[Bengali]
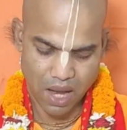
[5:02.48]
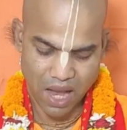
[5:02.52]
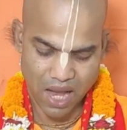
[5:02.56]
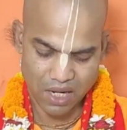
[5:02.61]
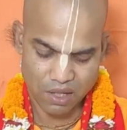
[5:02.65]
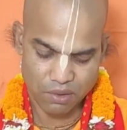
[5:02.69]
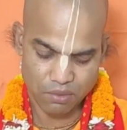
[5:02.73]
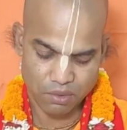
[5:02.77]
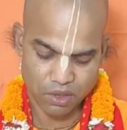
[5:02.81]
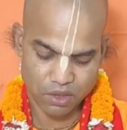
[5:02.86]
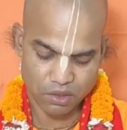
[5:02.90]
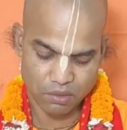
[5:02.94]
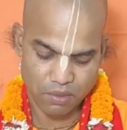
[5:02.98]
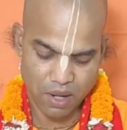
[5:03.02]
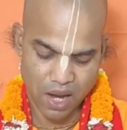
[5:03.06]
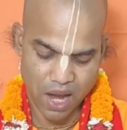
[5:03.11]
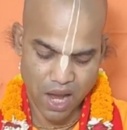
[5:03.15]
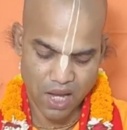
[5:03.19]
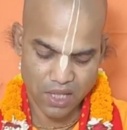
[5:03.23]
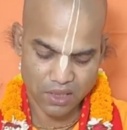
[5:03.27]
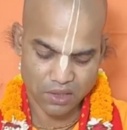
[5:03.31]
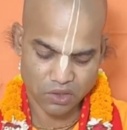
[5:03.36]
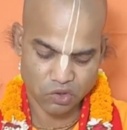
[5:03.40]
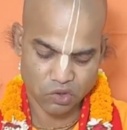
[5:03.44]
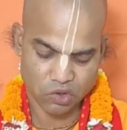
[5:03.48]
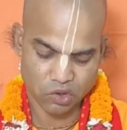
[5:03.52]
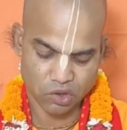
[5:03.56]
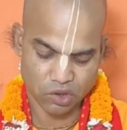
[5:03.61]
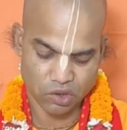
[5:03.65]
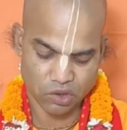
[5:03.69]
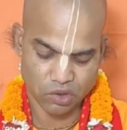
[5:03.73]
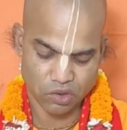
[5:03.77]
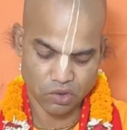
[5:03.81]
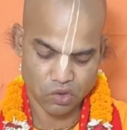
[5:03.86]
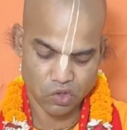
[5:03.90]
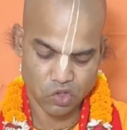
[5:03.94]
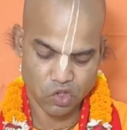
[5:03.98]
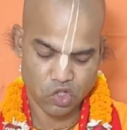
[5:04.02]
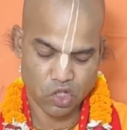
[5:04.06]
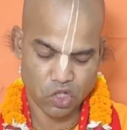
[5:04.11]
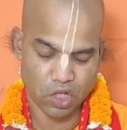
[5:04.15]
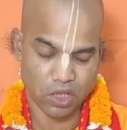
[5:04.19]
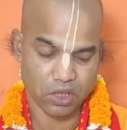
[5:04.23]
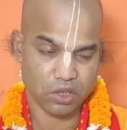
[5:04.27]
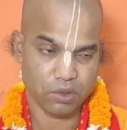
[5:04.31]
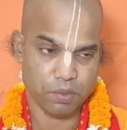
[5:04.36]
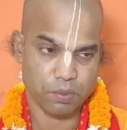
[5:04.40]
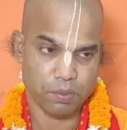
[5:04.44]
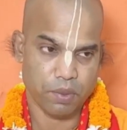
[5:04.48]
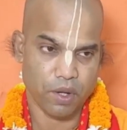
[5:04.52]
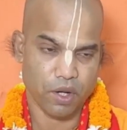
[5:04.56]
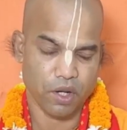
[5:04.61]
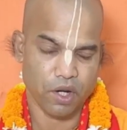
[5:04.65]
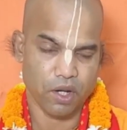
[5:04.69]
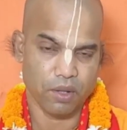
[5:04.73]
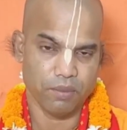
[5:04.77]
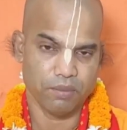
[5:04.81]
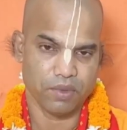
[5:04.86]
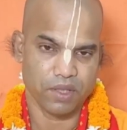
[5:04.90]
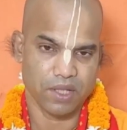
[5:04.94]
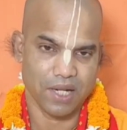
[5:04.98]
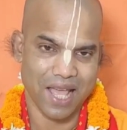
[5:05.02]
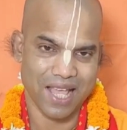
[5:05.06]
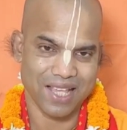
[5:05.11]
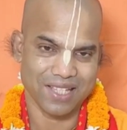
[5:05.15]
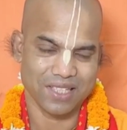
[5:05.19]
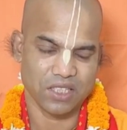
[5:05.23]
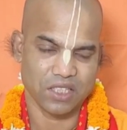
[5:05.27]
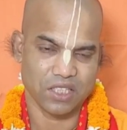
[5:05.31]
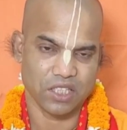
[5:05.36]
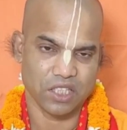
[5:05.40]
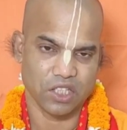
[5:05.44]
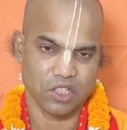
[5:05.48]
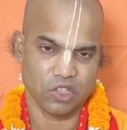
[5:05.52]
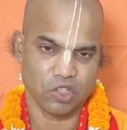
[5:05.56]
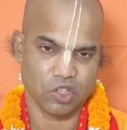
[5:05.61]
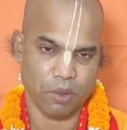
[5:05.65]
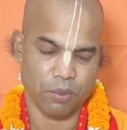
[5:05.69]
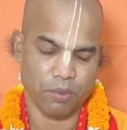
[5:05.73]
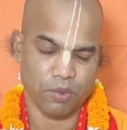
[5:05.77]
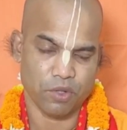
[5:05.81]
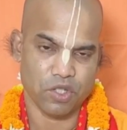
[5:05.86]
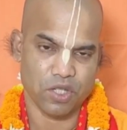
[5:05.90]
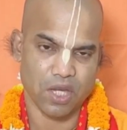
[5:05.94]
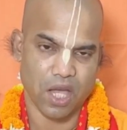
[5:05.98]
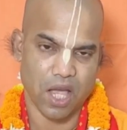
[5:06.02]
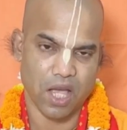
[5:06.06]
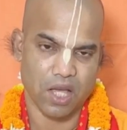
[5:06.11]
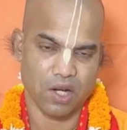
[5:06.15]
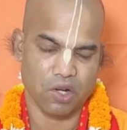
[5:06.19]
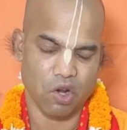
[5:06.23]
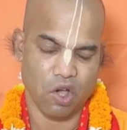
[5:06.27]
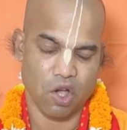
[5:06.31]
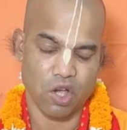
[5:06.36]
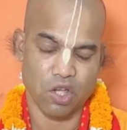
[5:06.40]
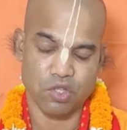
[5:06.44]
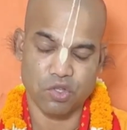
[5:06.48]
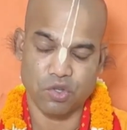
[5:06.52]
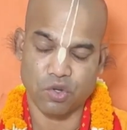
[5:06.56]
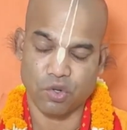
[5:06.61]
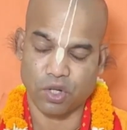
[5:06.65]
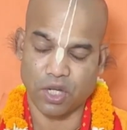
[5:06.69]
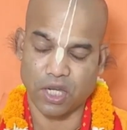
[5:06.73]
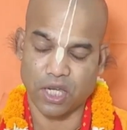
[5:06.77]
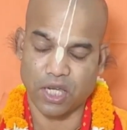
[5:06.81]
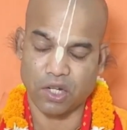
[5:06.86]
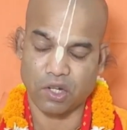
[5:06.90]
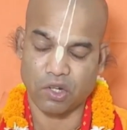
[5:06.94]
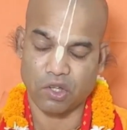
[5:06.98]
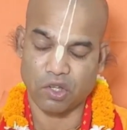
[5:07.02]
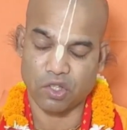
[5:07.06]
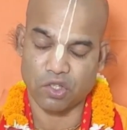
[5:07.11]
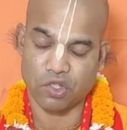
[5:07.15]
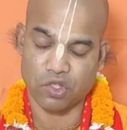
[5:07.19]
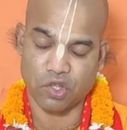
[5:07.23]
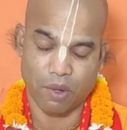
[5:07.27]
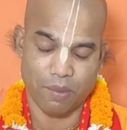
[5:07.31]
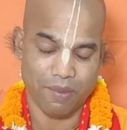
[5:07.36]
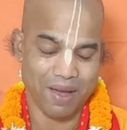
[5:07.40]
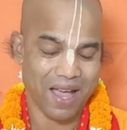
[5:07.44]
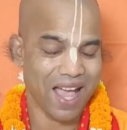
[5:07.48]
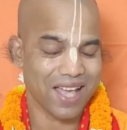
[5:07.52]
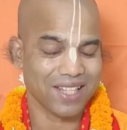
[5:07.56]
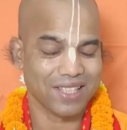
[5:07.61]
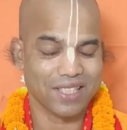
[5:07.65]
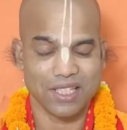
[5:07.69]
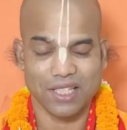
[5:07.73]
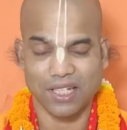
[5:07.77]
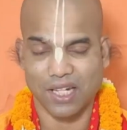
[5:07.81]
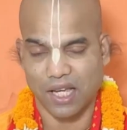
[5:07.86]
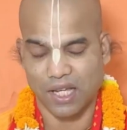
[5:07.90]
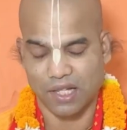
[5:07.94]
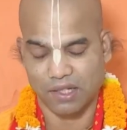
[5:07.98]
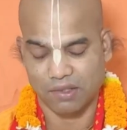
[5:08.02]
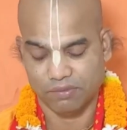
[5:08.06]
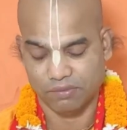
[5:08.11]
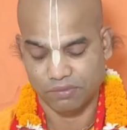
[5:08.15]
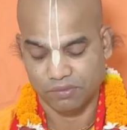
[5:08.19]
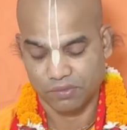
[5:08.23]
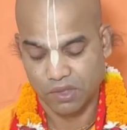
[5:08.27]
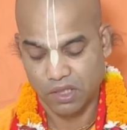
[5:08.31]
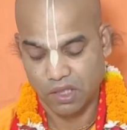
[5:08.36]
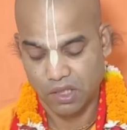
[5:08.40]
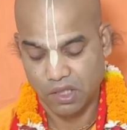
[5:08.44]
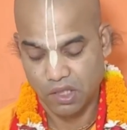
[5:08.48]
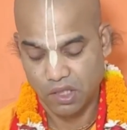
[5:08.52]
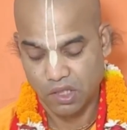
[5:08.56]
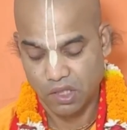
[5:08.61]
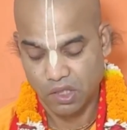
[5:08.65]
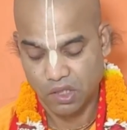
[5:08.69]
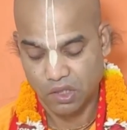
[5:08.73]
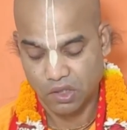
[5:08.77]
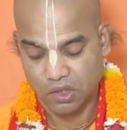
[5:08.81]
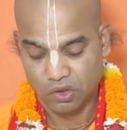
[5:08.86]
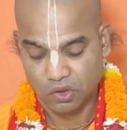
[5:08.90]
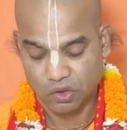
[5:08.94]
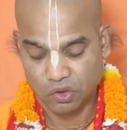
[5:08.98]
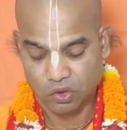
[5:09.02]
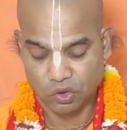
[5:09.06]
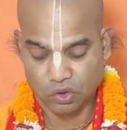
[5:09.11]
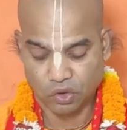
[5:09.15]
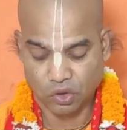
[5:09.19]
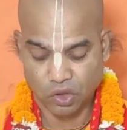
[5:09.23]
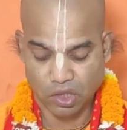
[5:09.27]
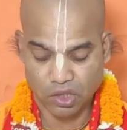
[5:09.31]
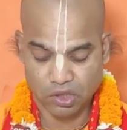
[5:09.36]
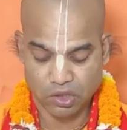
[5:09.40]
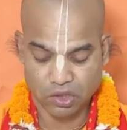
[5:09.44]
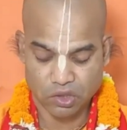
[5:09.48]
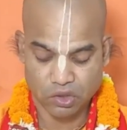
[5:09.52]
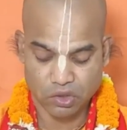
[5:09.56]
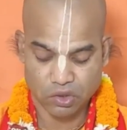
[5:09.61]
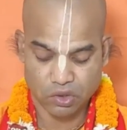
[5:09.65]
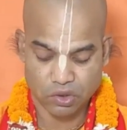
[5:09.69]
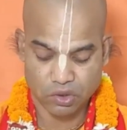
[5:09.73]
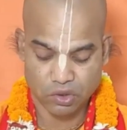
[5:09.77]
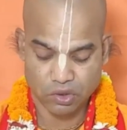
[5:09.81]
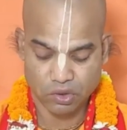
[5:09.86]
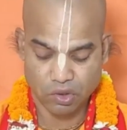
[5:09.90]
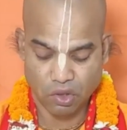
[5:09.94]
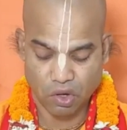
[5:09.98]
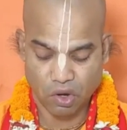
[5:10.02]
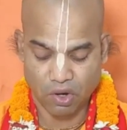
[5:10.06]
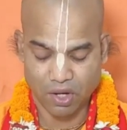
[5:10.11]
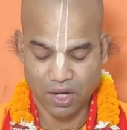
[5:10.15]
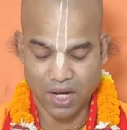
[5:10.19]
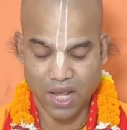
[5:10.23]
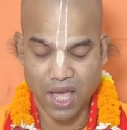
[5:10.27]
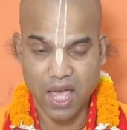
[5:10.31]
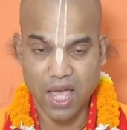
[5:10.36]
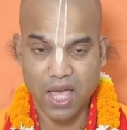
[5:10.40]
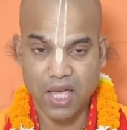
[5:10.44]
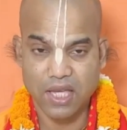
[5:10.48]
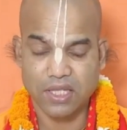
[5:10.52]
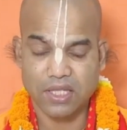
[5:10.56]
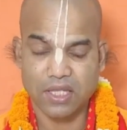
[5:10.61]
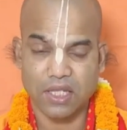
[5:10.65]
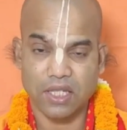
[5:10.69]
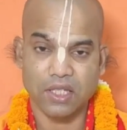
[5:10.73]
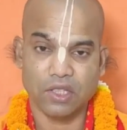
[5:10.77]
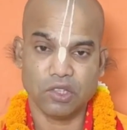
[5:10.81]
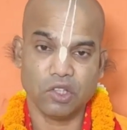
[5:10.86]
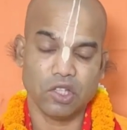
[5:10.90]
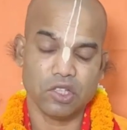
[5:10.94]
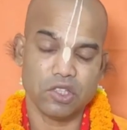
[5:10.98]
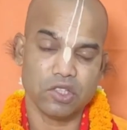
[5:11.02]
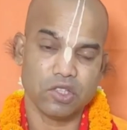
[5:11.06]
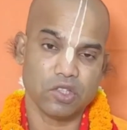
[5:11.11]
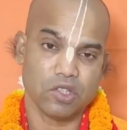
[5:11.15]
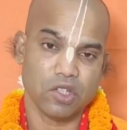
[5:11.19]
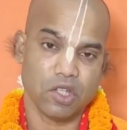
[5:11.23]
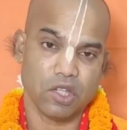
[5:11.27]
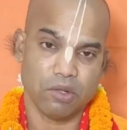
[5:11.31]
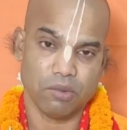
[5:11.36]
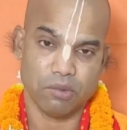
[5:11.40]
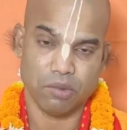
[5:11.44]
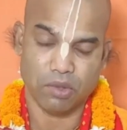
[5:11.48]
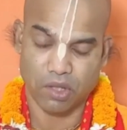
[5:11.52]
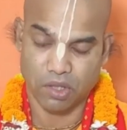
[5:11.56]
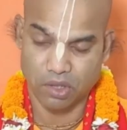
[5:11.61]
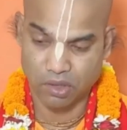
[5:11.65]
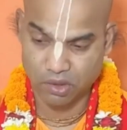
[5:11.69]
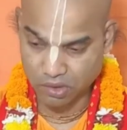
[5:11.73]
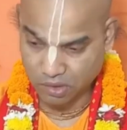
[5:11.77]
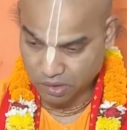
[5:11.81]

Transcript: ভাগবত মাহাত্ম যত ফলম নাস্তি তপসা ন যোগে ন সমাধিনা তৎ অনায়াসে তৎসর্ব